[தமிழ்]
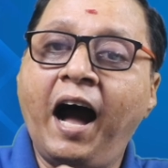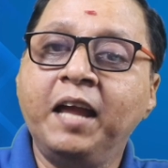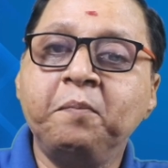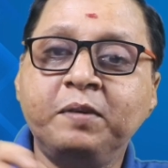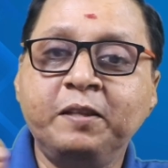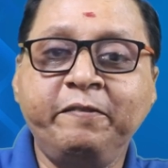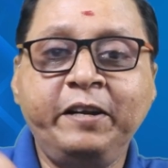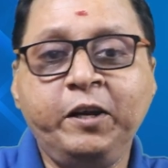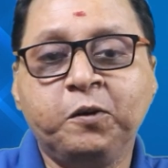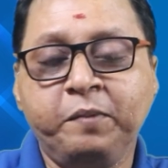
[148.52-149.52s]
ஐம்பது
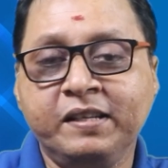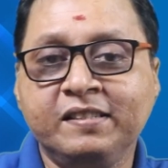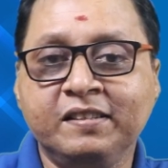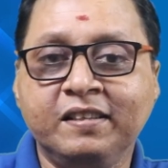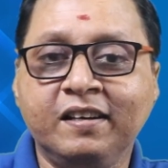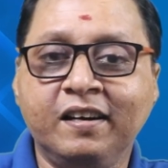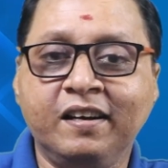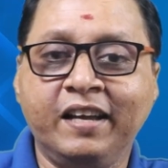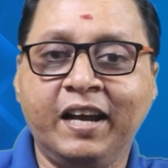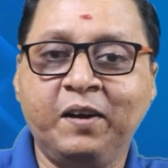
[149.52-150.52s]
வீடியோ பேசினது தான்
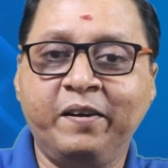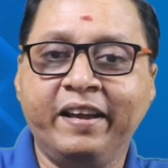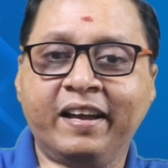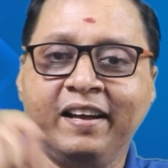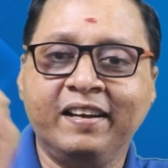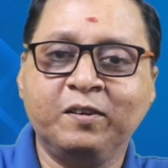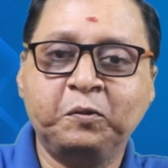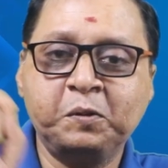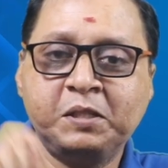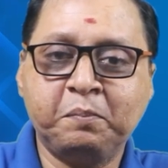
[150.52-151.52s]
எங்களுடைய
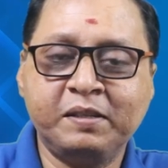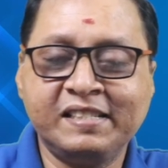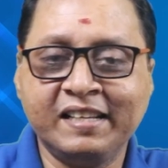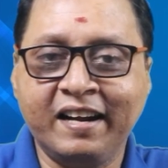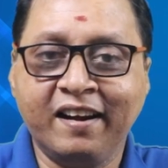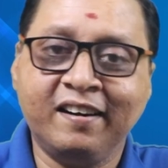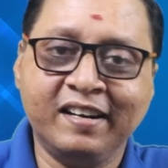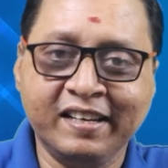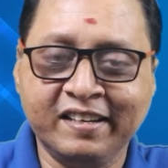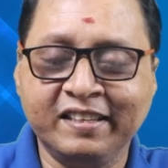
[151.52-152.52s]
உச்சபட்ச
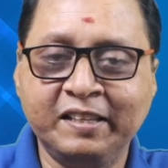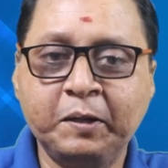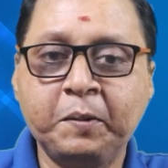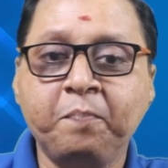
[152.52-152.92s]
ரெக்கார்டாக இருந்தது